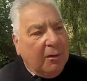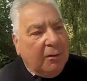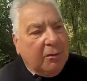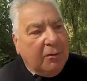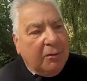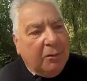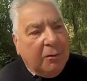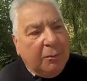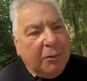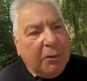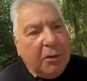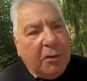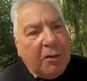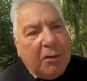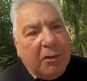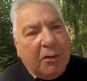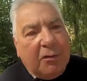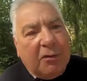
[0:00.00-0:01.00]
euh,
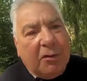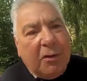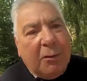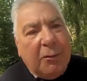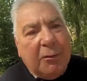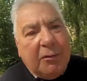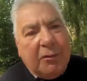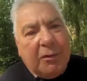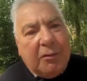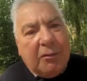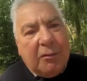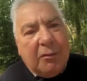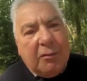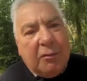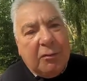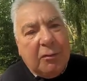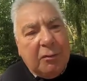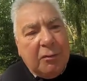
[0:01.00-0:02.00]
pilote l'ensemble de cette
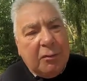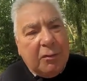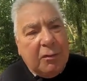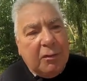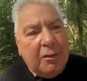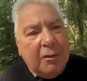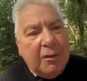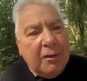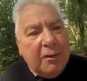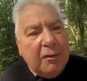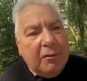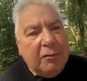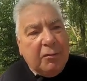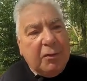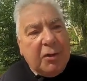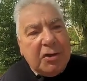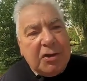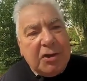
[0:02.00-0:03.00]
structure
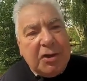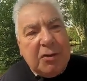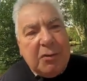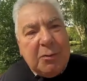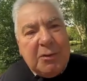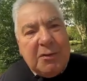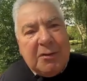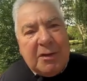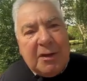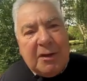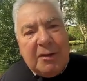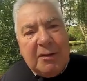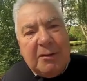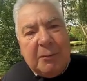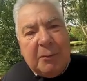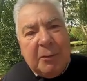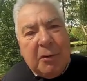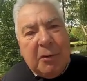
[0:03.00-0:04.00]
sous l'égide du ministère des
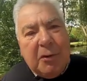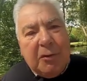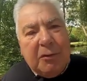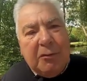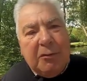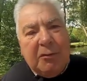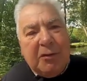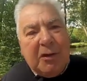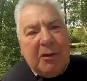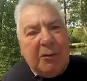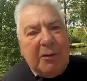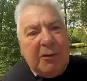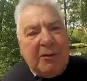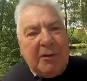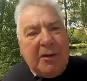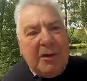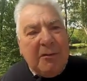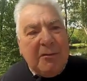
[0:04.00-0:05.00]
Sports, du
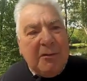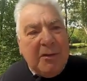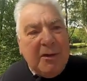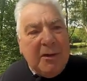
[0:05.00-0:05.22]
CNOSF